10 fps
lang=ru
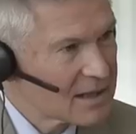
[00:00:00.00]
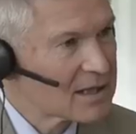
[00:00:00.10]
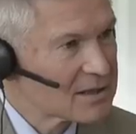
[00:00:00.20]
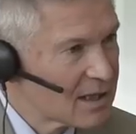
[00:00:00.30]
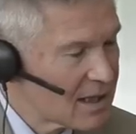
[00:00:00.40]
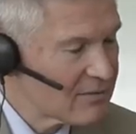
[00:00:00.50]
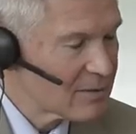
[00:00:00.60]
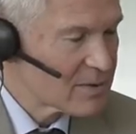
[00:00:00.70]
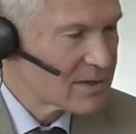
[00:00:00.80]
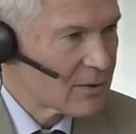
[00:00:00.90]
когда
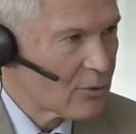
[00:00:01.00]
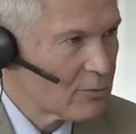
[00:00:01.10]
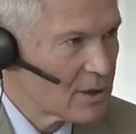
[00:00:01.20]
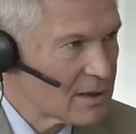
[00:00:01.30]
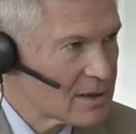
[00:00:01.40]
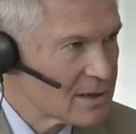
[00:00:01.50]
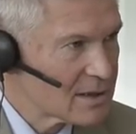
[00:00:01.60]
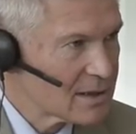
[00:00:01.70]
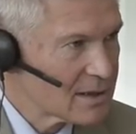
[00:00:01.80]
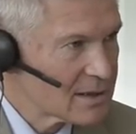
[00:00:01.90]
вы познакомились
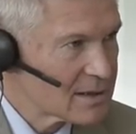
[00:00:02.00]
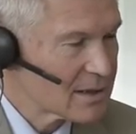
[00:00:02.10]
с